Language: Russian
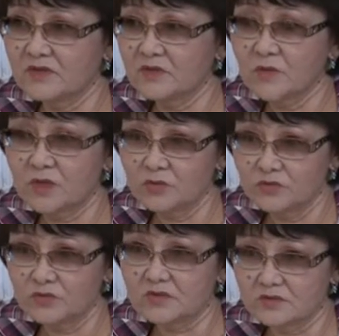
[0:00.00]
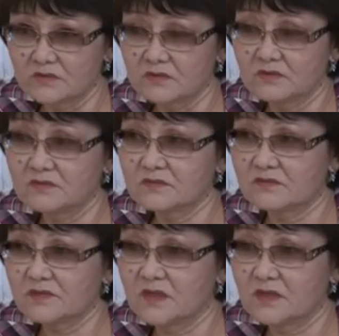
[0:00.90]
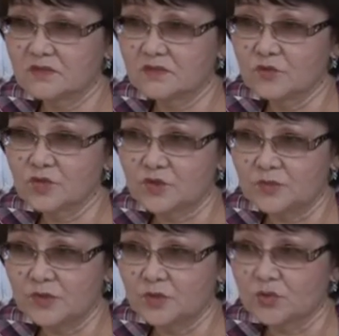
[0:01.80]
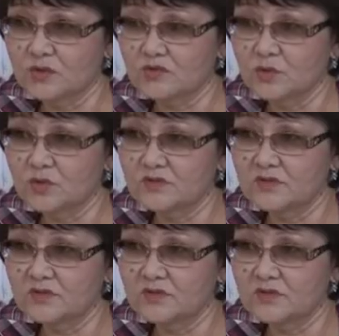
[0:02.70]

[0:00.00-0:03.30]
В этом году, вот за текущий период этого года,